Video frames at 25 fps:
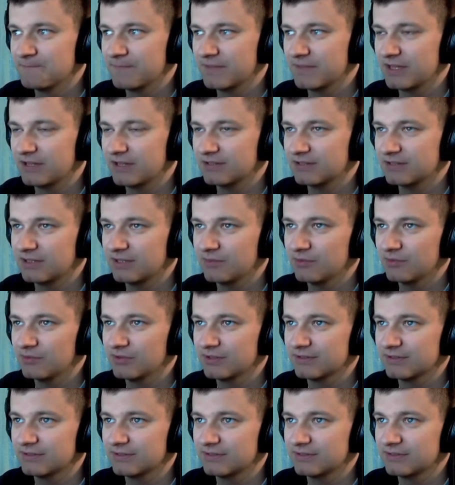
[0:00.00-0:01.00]
Tak samo
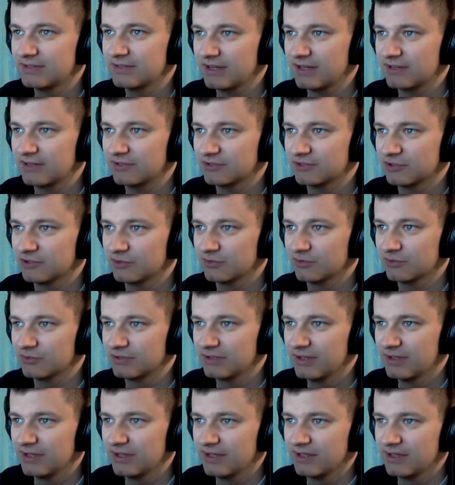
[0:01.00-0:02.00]
jest z Dark Souls.
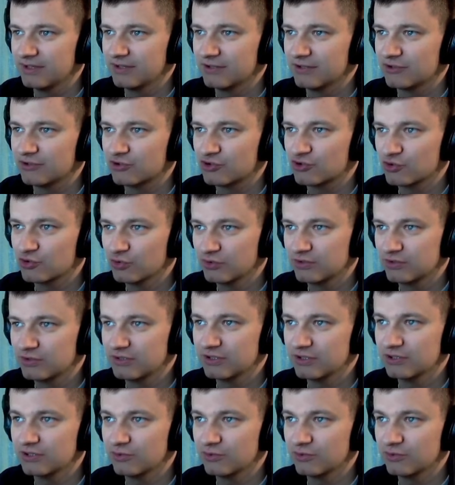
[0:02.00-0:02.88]
6,